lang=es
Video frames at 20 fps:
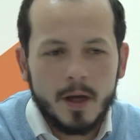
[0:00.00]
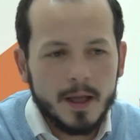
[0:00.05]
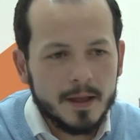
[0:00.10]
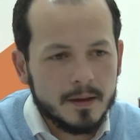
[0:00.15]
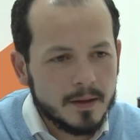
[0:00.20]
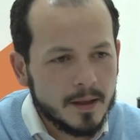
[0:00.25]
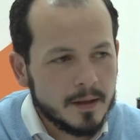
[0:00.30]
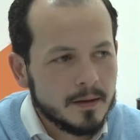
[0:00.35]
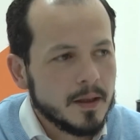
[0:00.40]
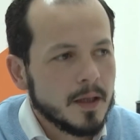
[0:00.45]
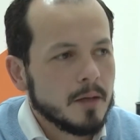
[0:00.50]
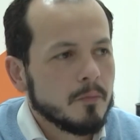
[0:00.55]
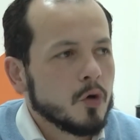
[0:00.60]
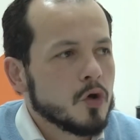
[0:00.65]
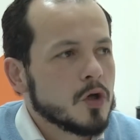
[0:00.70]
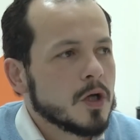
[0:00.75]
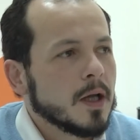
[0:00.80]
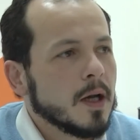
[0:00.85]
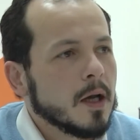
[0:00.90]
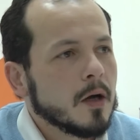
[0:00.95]

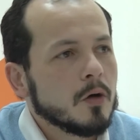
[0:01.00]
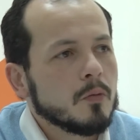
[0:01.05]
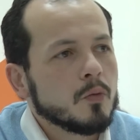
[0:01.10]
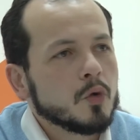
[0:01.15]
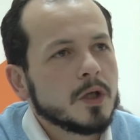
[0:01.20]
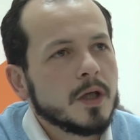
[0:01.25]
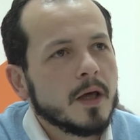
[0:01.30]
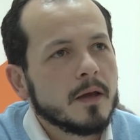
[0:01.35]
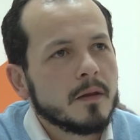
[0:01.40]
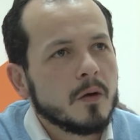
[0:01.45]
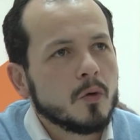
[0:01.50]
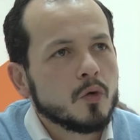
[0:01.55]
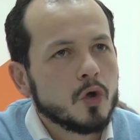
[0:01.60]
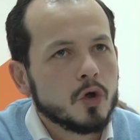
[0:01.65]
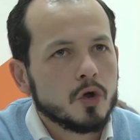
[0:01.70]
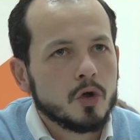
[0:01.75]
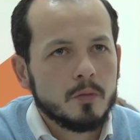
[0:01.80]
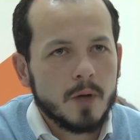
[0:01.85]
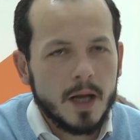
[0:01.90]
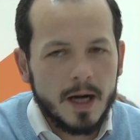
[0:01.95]
Entendemos que la comunidad
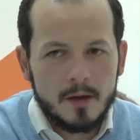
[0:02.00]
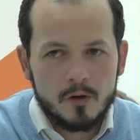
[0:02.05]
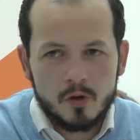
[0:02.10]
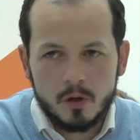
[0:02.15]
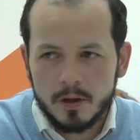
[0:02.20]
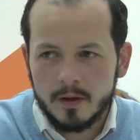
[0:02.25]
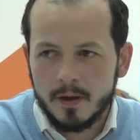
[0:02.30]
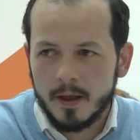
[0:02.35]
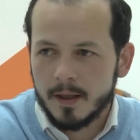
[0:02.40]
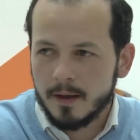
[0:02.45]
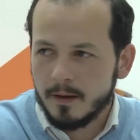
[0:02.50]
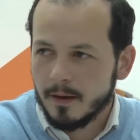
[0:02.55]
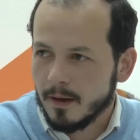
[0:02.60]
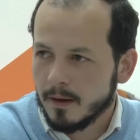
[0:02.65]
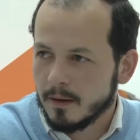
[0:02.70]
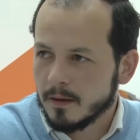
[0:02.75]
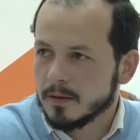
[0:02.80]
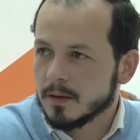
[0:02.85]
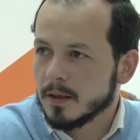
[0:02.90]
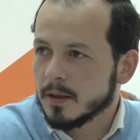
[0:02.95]
autónoma, la
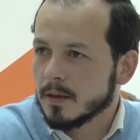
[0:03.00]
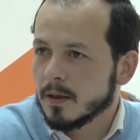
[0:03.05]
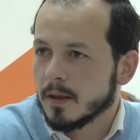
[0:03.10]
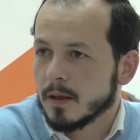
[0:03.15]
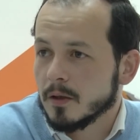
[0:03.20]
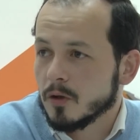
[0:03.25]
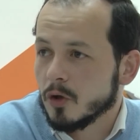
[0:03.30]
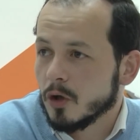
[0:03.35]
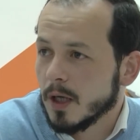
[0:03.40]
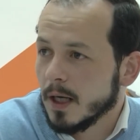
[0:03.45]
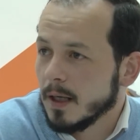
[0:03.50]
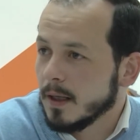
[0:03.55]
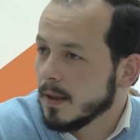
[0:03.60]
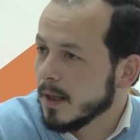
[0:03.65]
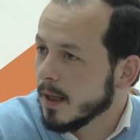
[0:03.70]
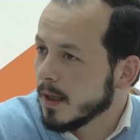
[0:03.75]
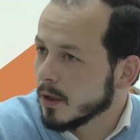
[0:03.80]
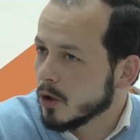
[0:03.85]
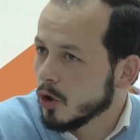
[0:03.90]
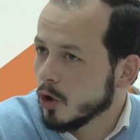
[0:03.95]
solidaridad interterritorial en
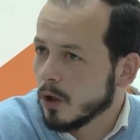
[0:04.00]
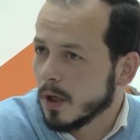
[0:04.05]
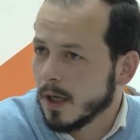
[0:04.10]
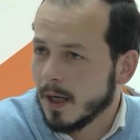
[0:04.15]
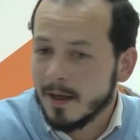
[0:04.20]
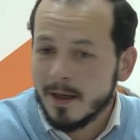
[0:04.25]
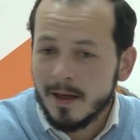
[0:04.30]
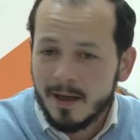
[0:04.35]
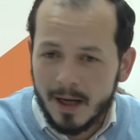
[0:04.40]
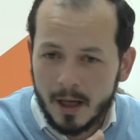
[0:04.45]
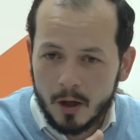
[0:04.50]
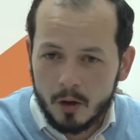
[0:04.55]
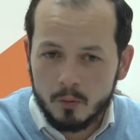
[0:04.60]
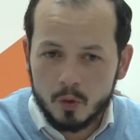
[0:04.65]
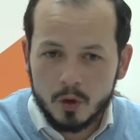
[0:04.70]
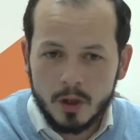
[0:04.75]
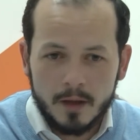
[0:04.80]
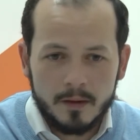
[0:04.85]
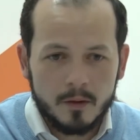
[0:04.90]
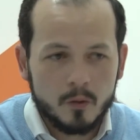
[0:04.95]
La Rioja, la
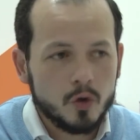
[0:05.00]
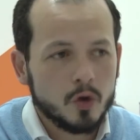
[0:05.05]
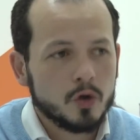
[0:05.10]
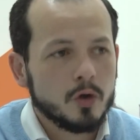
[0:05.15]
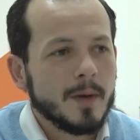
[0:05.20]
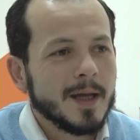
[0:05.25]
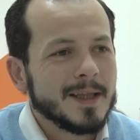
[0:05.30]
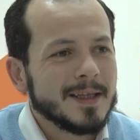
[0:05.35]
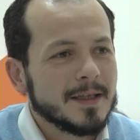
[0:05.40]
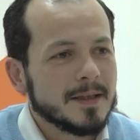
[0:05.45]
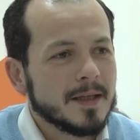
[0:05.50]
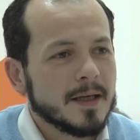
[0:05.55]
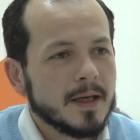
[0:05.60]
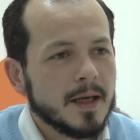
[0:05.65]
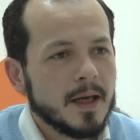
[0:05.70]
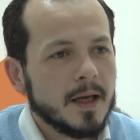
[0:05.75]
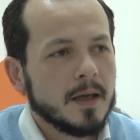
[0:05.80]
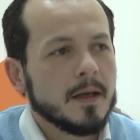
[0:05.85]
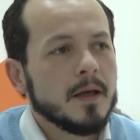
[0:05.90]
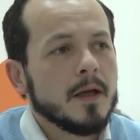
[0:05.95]
comunidad autónoma tiene
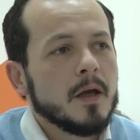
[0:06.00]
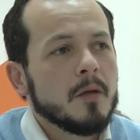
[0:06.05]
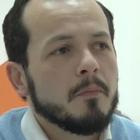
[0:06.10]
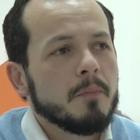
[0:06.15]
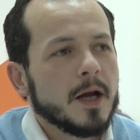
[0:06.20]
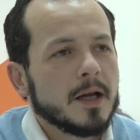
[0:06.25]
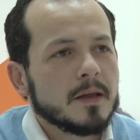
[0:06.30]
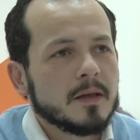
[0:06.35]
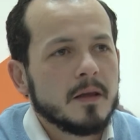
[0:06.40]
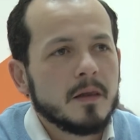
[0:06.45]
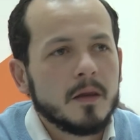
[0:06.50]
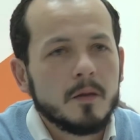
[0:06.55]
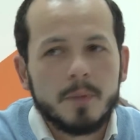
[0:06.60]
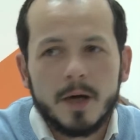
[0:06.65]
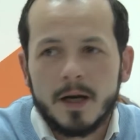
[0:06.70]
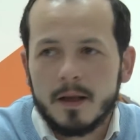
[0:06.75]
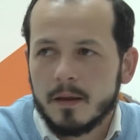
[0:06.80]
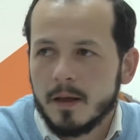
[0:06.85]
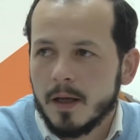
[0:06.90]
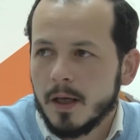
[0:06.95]
que
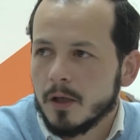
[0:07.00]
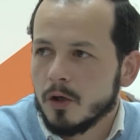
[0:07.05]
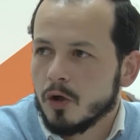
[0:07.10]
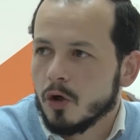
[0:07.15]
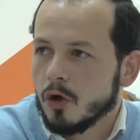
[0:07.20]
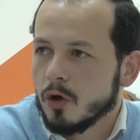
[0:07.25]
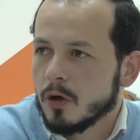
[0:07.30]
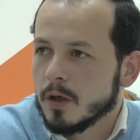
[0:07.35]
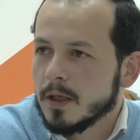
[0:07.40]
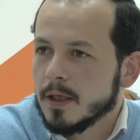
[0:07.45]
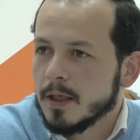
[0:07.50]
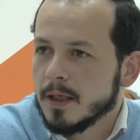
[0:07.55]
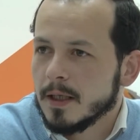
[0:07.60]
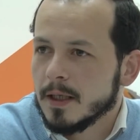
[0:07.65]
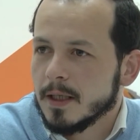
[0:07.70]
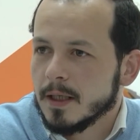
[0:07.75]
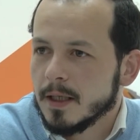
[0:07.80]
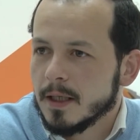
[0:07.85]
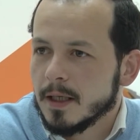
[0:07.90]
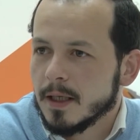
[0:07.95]
participar de ello
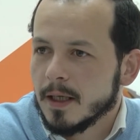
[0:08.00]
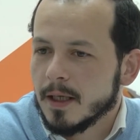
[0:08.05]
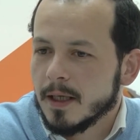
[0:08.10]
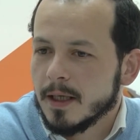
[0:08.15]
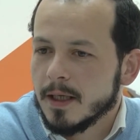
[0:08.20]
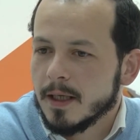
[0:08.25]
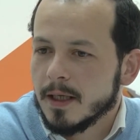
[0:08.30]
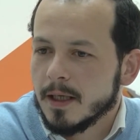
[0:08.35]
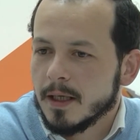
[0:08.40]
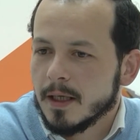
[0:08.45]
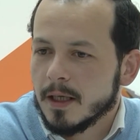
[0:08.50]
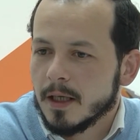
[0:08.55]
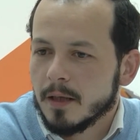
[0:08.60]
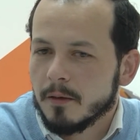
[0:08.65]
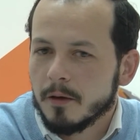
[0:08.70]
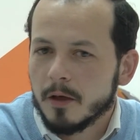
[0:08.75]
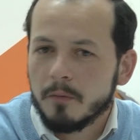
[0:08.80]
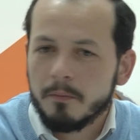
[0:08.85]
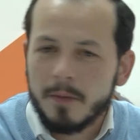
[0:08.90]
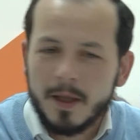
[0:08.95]

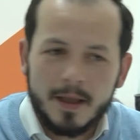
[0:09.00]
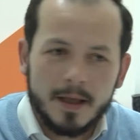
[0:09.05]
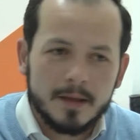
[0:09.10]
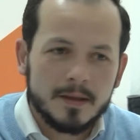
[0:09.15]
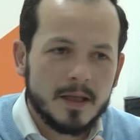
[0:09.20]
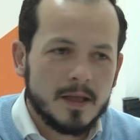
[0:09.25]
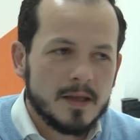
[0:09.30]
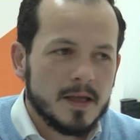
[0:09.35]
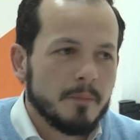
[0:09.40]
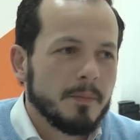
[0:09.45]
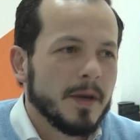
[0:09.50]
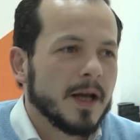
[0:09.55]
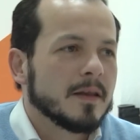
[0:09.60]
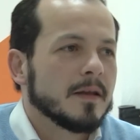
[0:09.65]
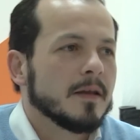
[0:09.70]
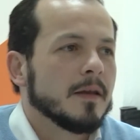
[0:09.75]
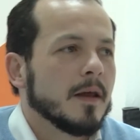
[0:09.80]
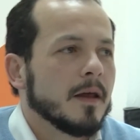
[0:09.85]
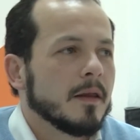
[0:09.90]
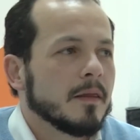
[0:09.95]
y, mediante esa
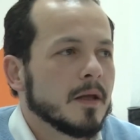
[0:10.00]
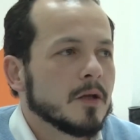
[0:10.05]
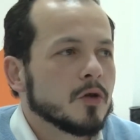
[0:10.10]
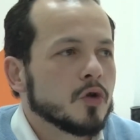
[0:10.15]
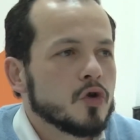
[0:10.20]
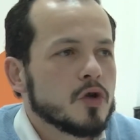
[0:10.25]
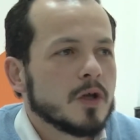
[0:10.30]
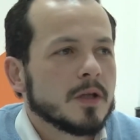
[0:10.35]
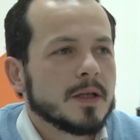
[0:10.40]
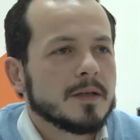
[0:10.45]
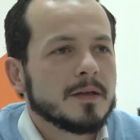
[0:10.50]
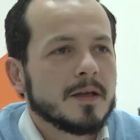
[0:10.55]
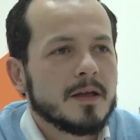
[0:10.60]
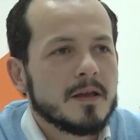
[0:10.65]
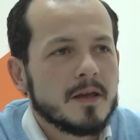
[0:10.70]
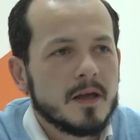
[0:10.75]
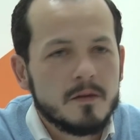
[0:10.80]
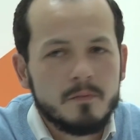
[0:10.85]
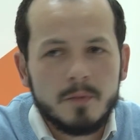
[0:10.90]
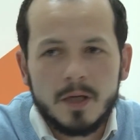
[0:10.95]
partida de
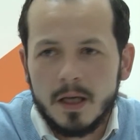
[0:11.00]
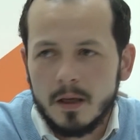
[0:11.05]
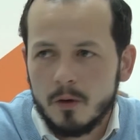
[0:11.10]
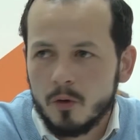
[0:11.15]
176.000